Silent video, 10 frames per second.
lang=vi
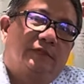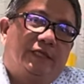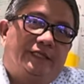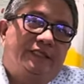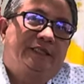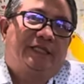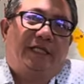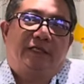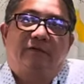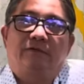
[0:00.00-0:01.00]
thì trước
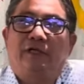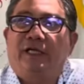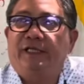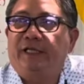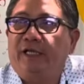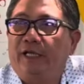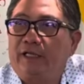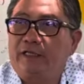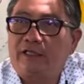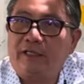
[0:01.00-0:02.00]
tiên như nói
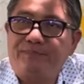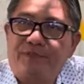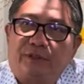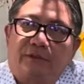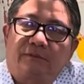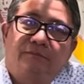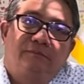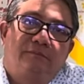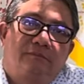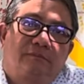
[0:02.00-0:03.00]
về kiếp trượt
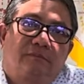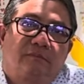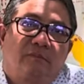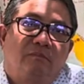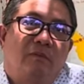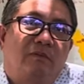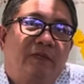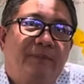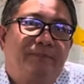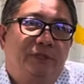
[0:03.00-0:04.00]
một
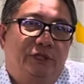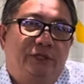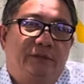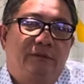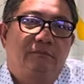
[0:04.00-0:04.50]
kiếp người